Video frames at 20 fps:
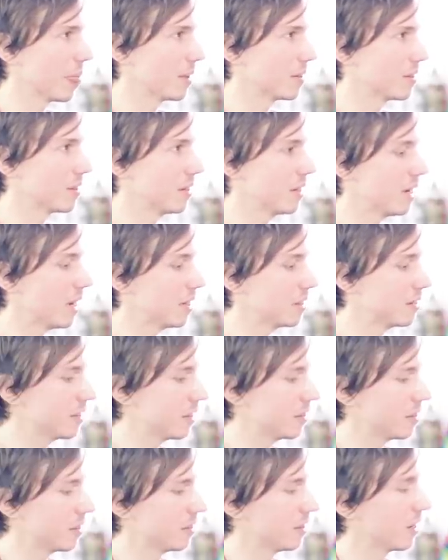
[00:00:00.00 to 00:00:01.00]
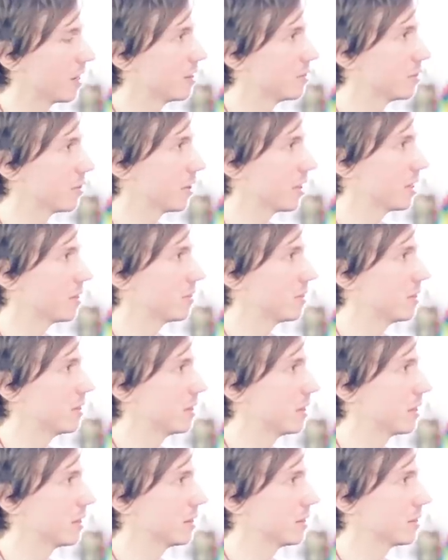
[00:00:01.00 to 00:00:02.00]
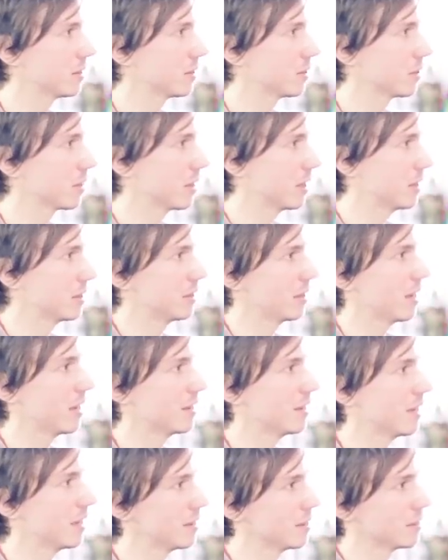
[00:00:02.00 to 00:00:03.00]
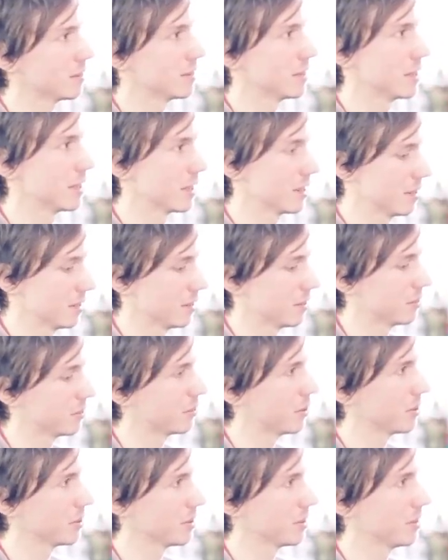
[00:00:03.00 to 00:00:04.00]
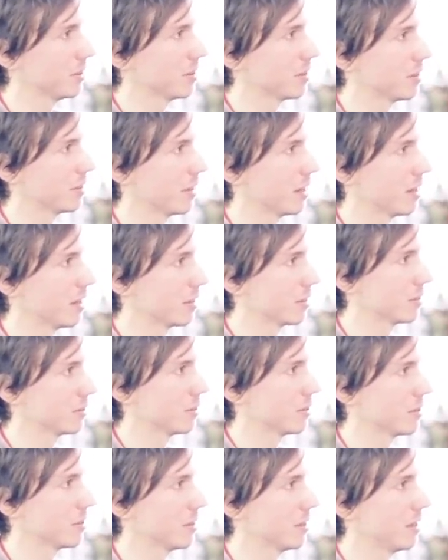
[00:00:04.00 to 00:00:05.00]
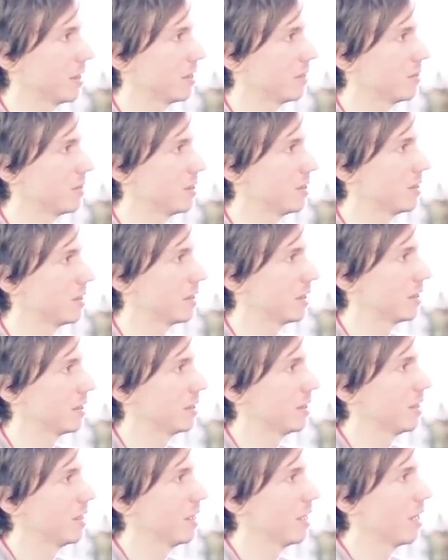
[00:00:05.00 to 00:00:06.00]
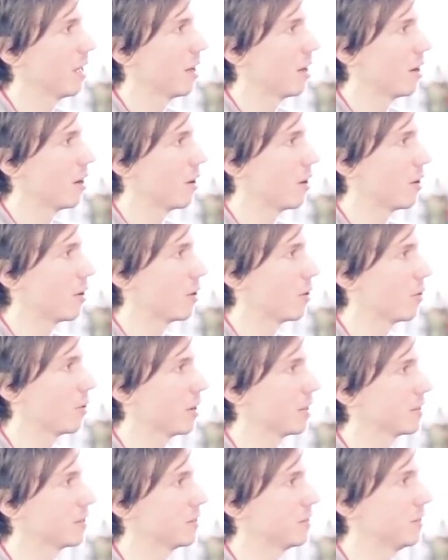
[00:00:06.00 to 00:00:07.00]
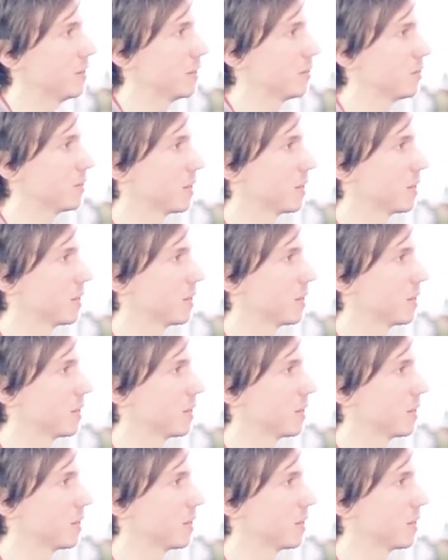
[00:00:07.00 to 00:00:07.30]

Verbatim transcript: c'est les Alternate Driver Nvidia, donc Alternate, on va écrire ça en français, avec l'accent français, Nvidia euh, OS10, et